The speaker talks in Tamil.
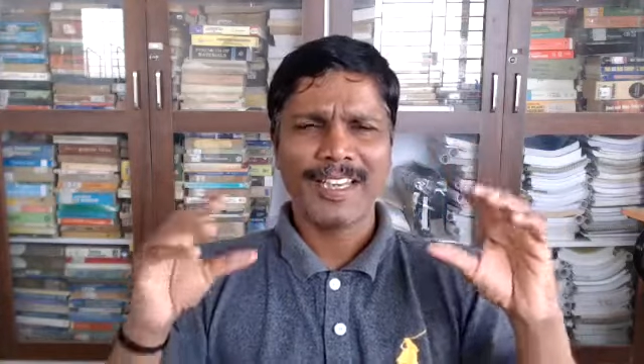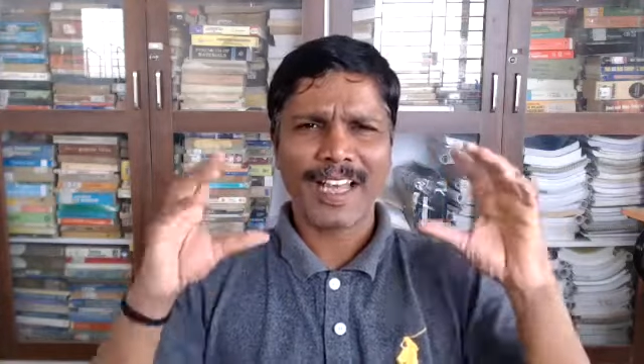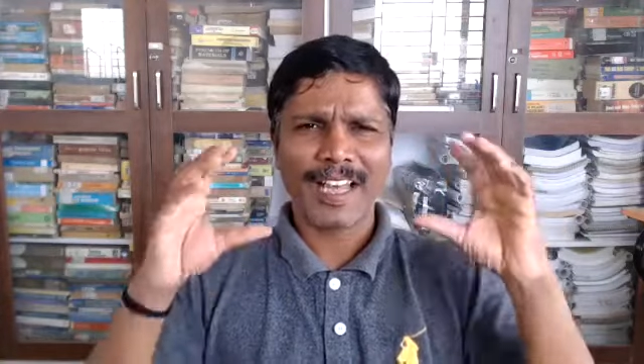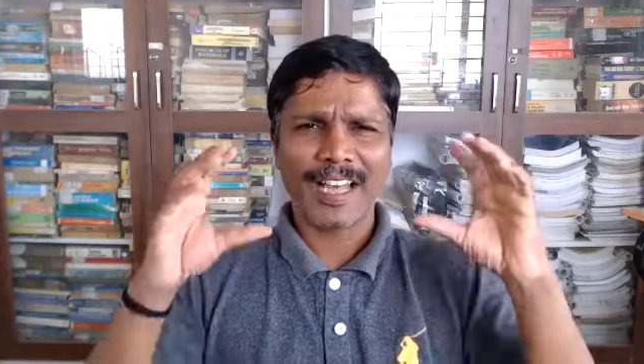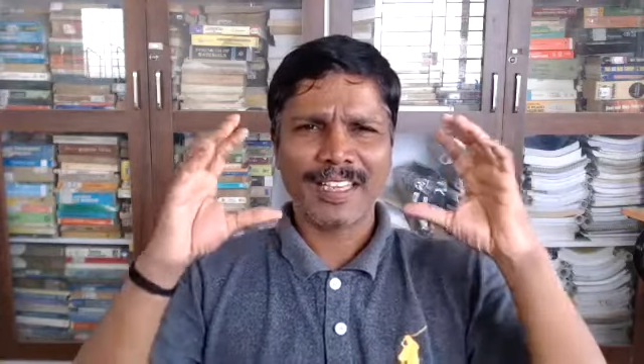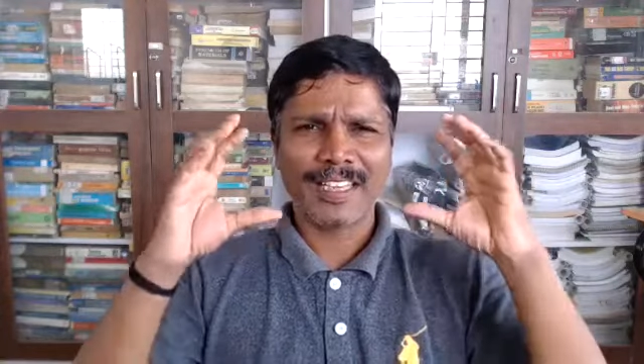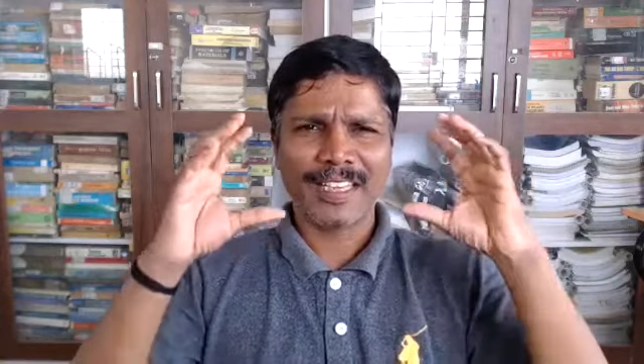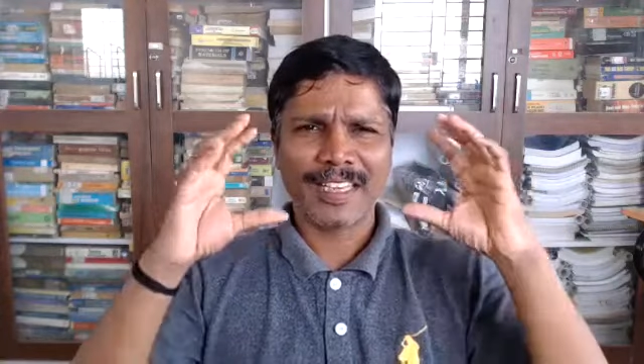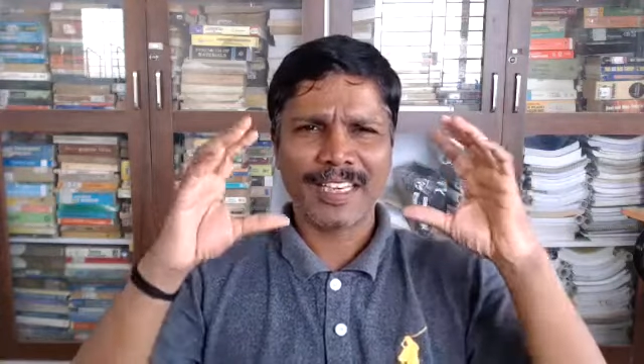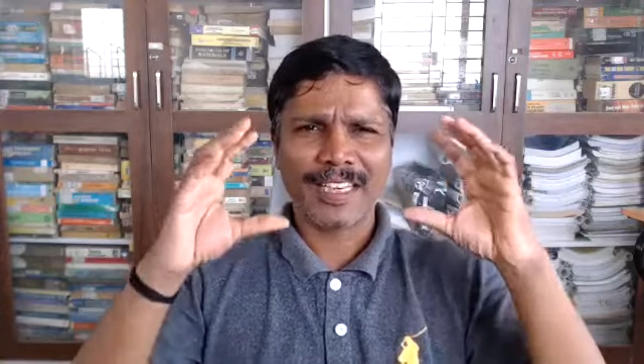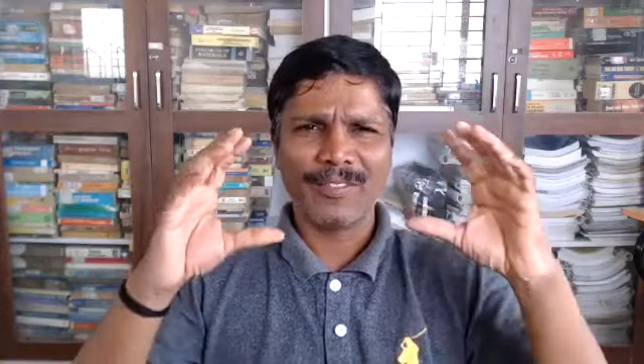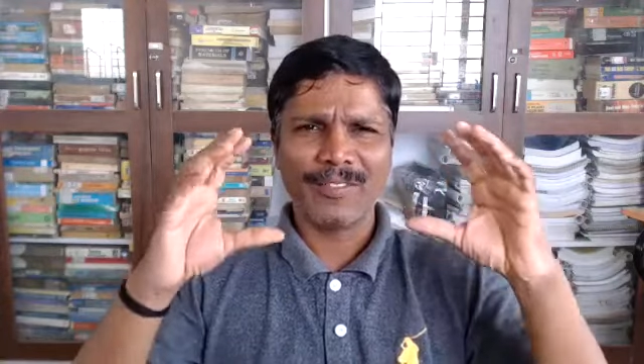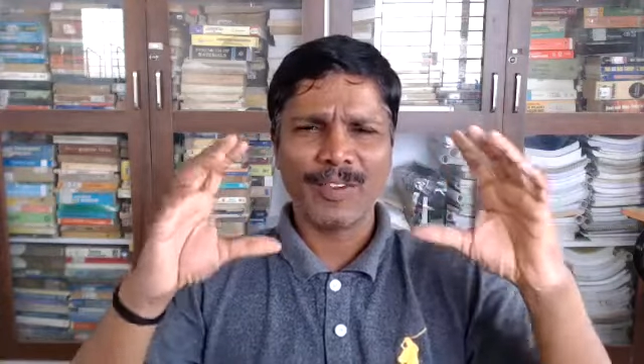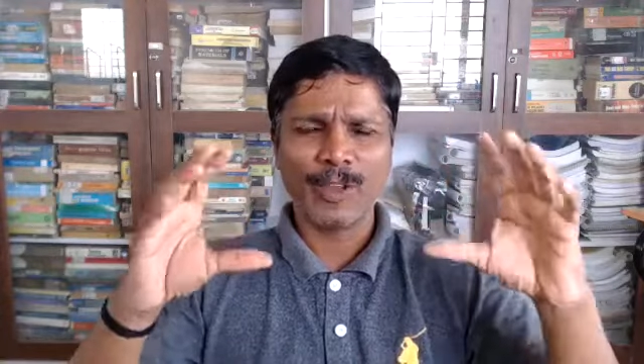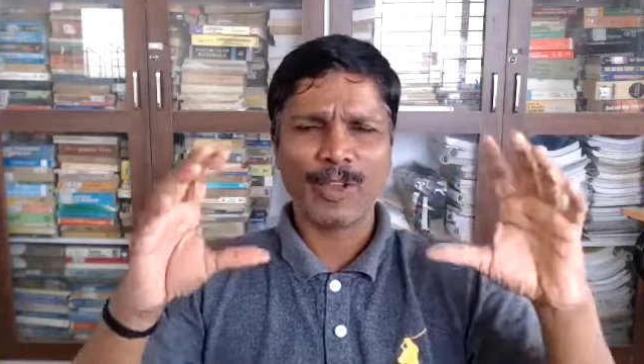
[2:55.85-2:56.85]
நான் இன்னைக்கு
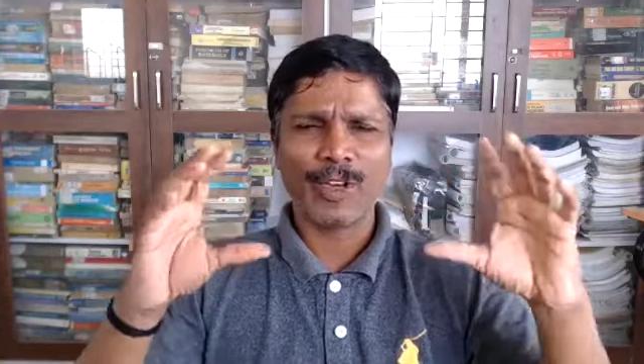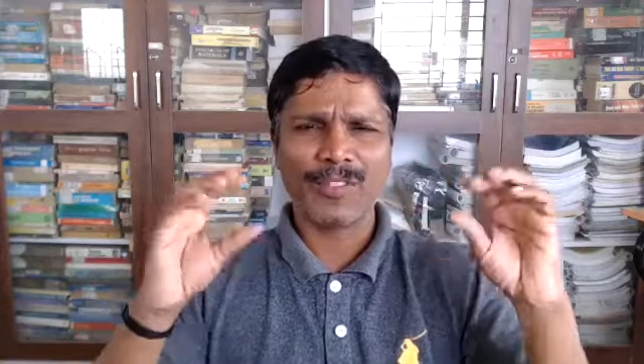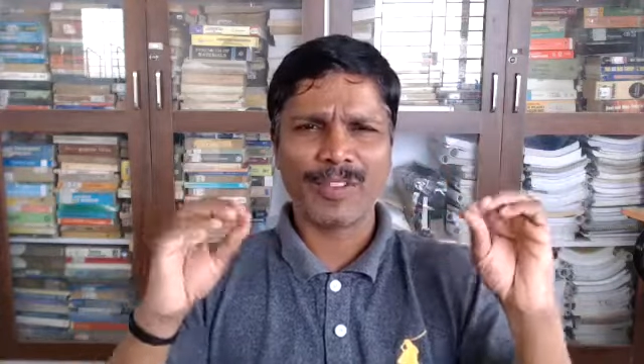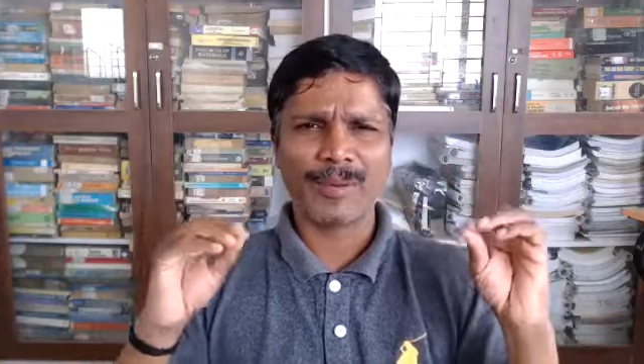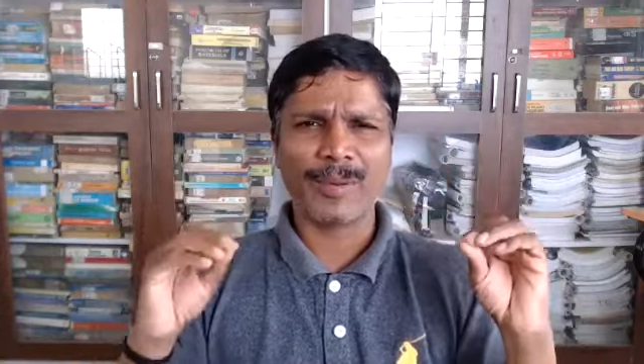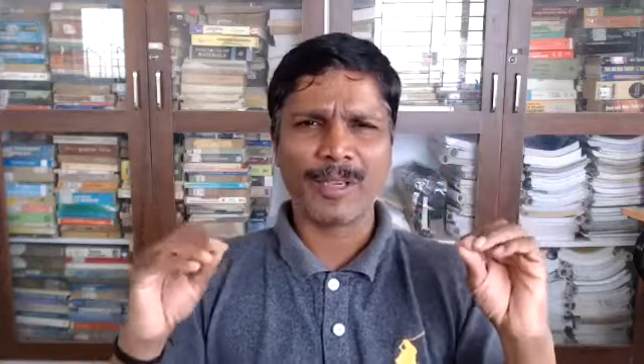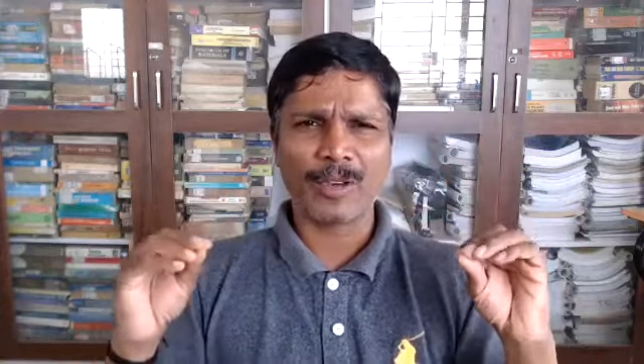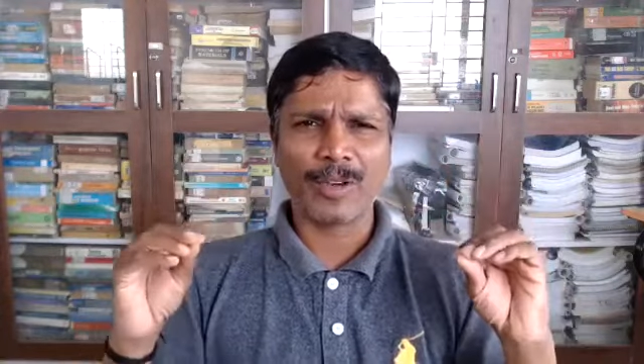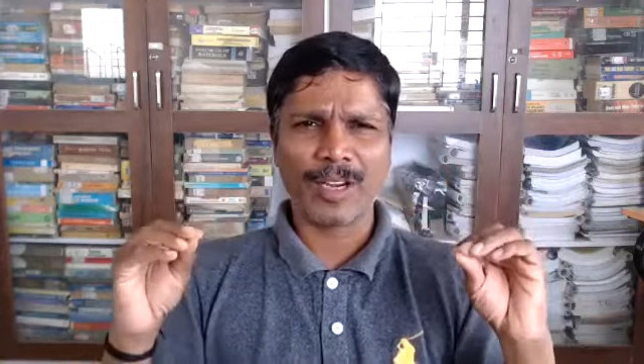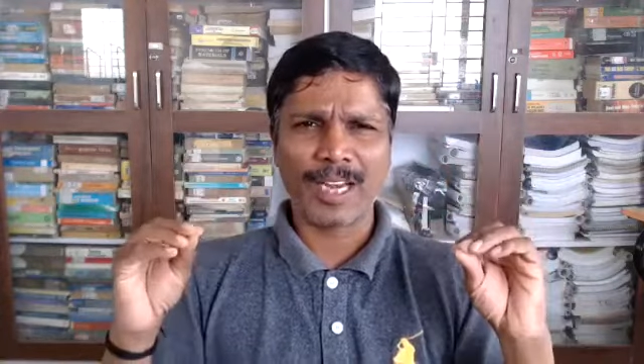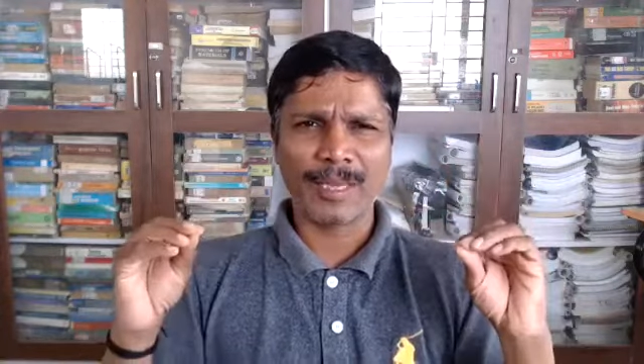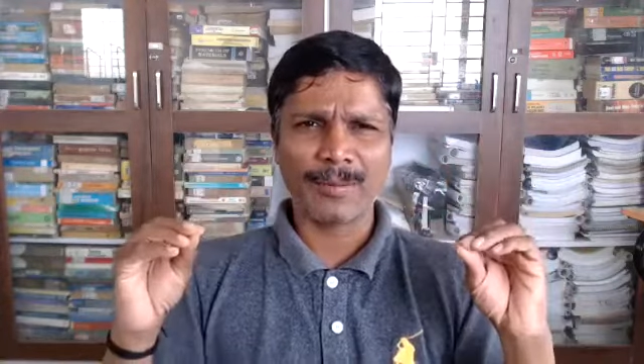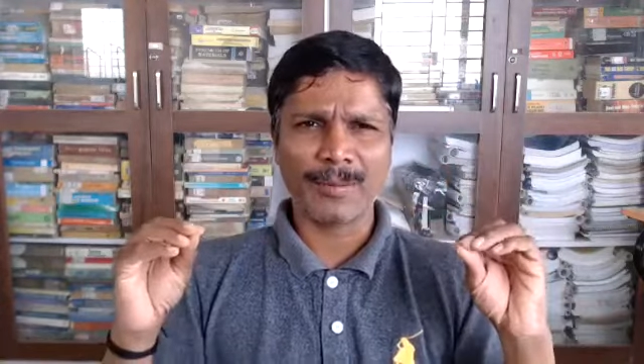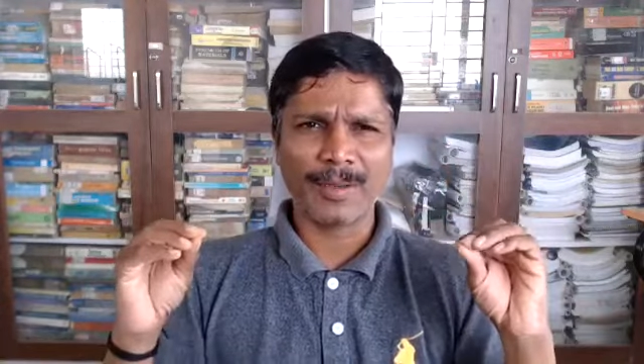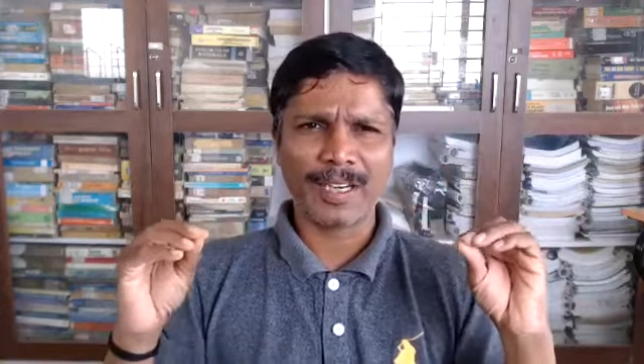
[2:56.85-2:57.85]
வீடியோகிராஃபிக் மைக்ரோ
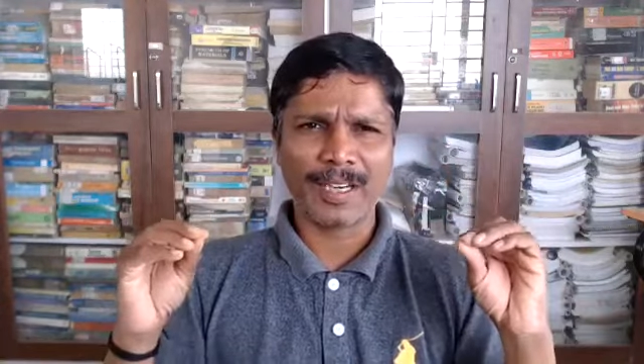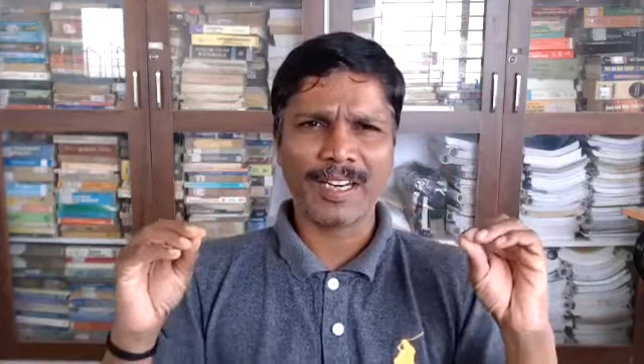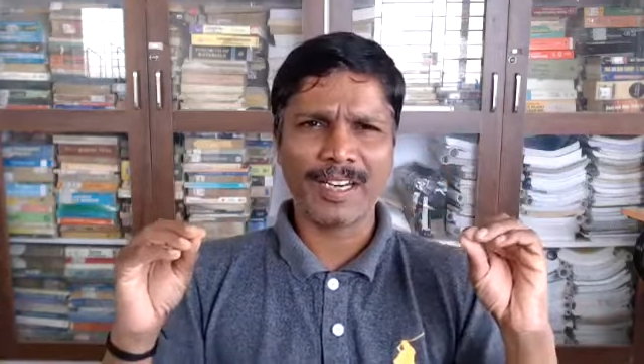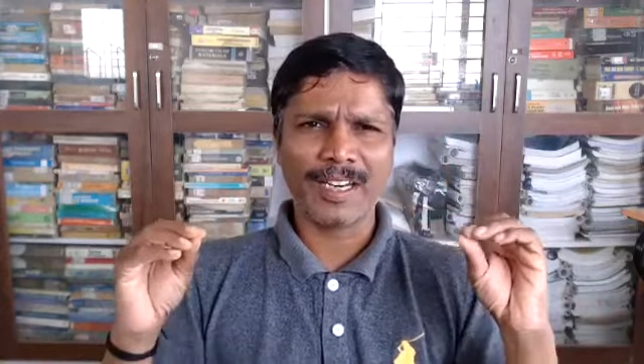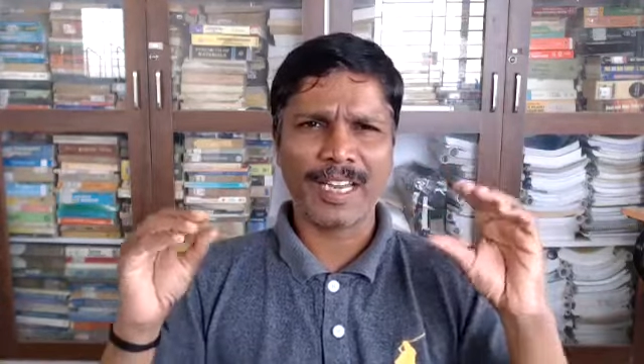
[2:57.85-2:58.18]
லேர்னிங் பண்ணனா